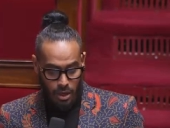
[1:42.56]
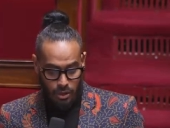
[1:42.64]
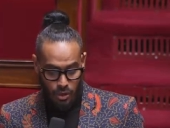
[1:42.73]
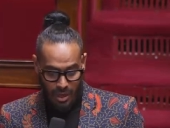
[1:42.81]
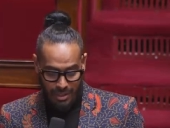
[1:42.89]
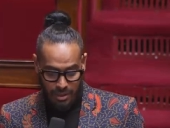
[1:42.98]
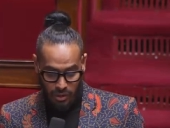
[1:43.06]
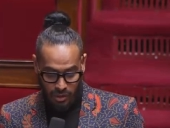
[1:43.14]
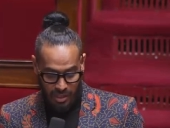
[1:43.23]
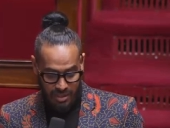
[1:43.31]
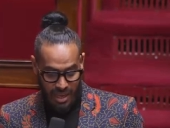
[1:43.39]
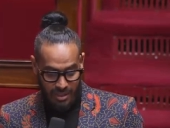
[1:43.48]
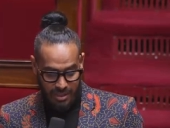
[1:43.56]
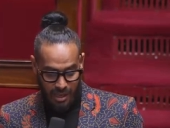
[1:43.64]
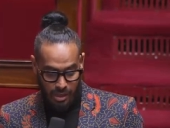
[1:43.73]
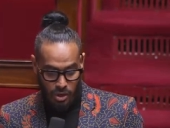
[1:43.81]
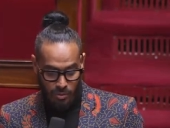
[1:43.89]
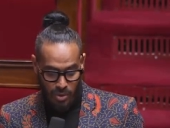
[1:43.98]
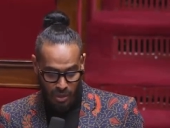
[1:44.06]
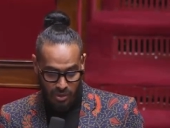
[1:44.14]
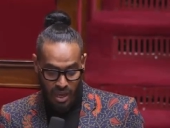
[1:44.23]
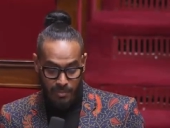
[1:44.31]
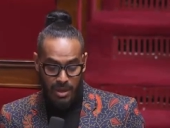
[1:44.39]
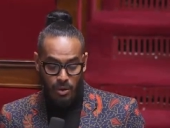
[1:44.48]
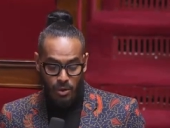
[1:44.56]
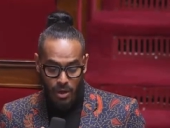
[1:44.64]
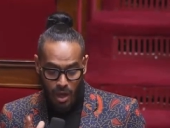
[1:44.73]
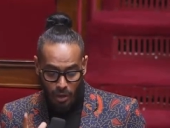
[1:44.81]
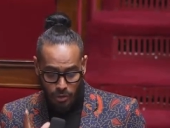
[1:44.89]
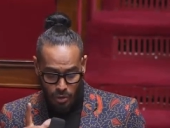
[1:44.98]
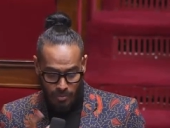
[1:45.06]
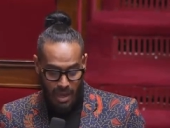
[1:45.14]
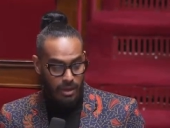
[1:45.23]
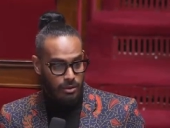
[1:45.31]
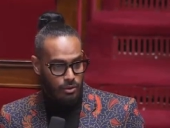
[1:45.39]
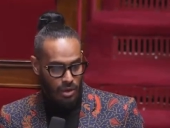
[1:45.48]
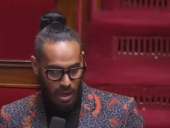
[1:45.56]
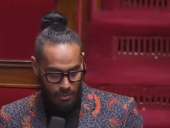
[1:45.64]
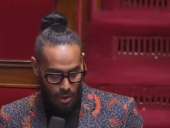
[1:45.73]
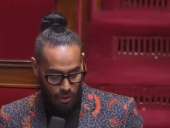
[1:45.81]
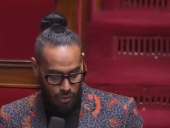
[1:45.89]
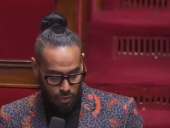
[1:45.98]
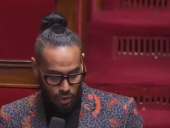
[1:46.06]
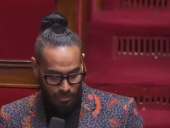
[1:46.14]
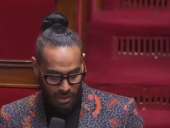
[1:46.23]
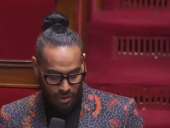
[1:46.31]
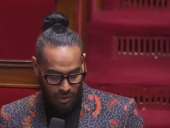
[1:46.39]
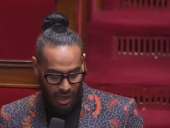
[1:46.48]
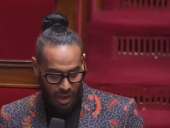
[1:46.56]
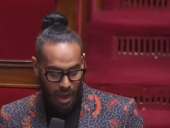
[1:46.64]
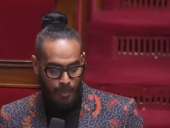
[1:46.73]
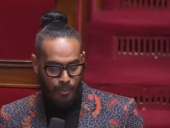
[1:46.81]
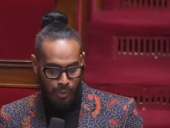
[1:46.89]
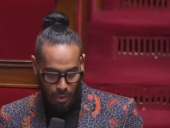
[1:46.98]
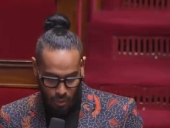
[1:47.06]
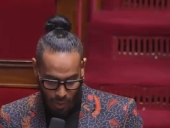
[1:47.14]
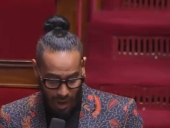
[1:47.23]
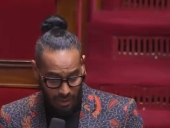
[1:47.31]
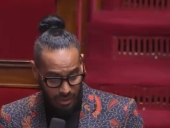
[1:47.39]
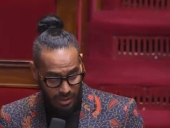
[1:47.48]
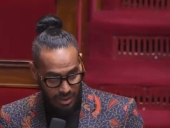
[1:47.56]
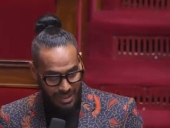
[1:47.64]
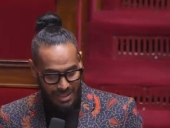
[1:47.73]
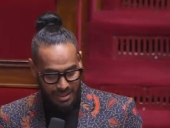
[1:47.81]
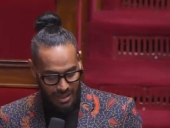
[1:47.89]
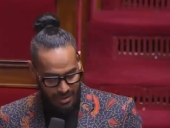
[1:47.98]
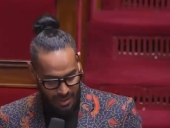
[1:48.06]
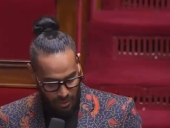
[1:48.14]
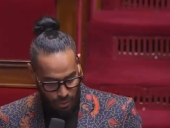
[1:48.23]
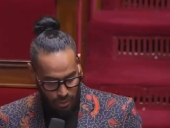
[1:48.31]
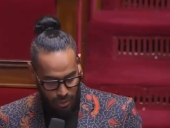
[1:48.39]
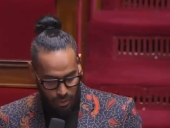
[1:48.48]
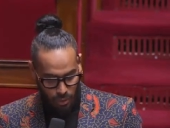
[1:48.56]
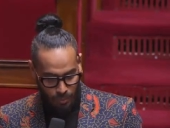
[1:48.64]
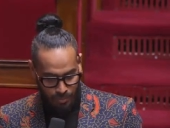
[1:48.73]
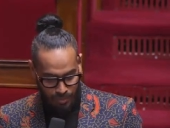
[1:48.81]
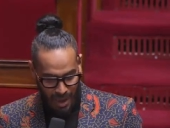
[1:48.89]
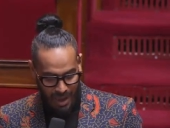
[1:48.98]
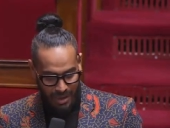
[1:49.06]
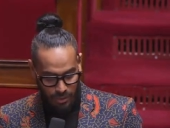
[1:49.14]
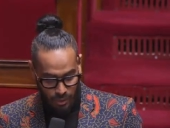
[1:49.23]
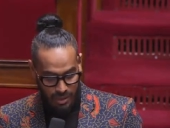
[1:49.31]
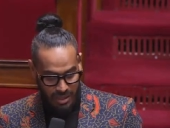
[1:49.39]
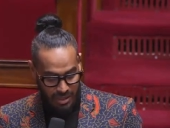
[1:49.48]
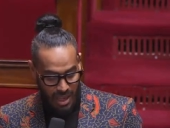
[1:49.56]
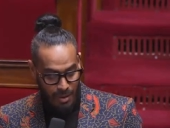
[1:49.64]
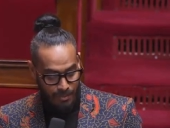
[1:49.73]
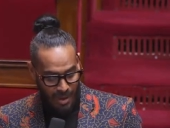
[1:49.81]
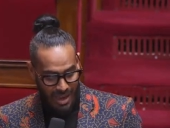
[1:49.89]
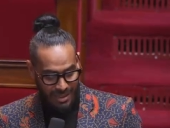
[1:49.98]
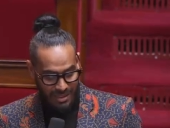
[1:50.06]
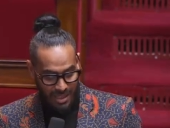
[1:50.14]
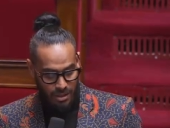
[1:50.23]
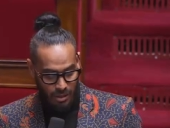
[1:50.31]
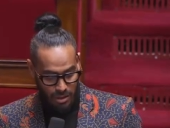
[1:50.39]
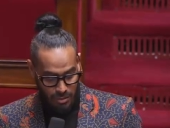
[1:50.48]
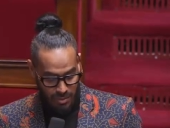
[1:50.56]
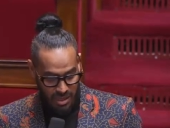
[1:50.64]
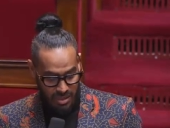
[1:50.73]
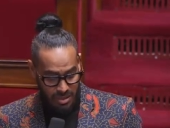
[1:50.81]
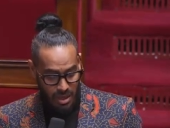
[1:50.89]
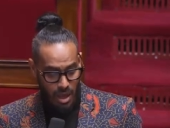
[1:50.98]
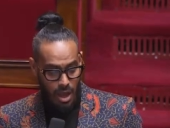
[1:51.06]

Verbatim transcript: de la sécurité intérieure burkinabé au lendemain de la mort de Thomas Sankara. Pourquoi ces écoutes n'ont-elles pas été transmises